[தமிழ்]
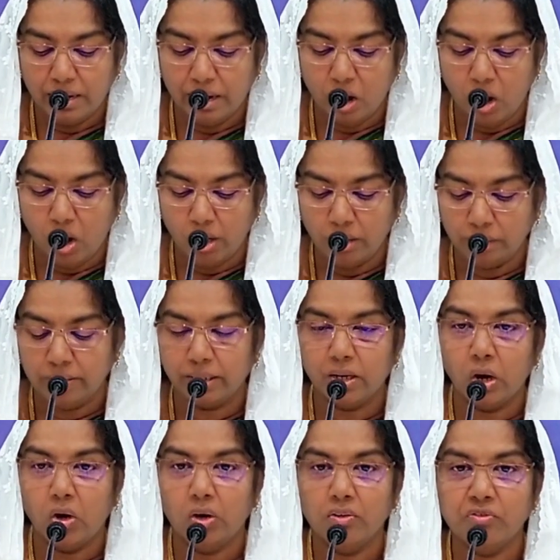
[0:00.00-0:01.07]
லார்ட் த
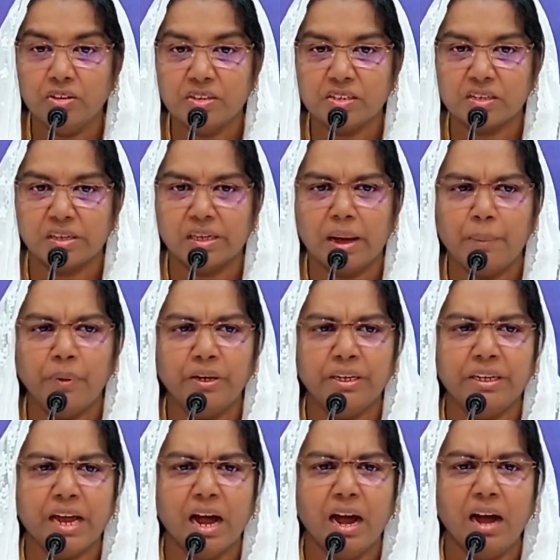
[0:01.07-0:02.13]
காட் ஆஃப் இஸ்ரேல் அப்ப
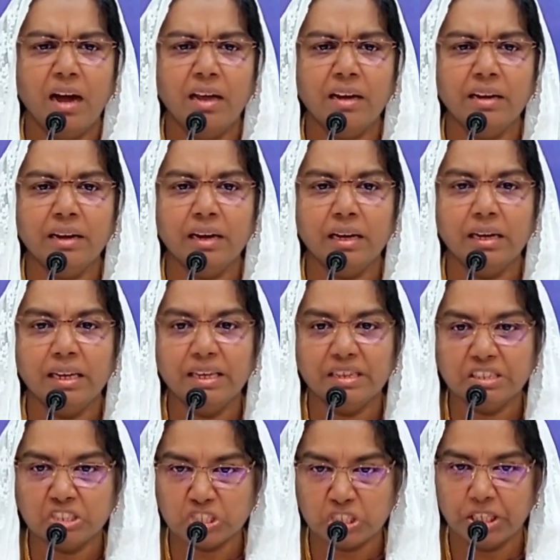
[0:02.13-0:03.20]
யாருனாலே
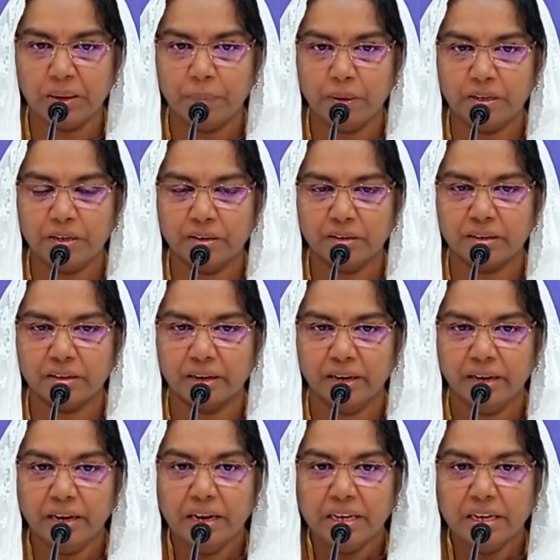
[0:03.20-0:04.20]
ரட்சிக்கப்பட்டிருக்கிறேன்